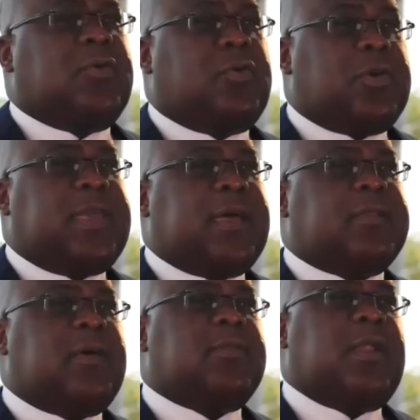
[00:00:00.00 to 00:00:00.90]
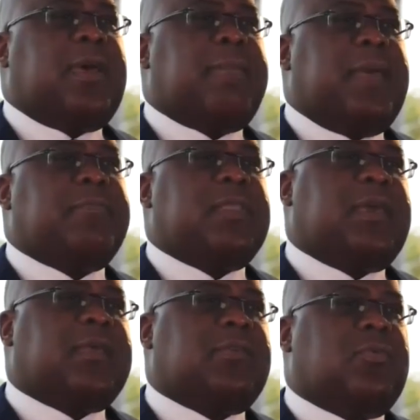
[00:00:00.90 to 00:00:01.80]
regardant dans la même
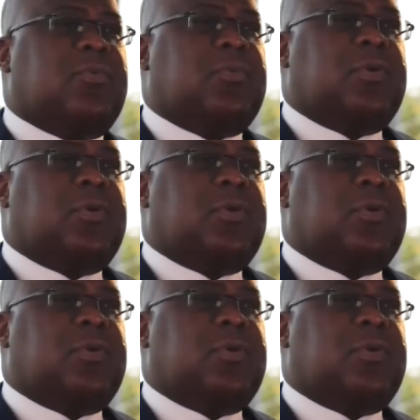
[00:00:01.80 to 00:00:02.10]
direction,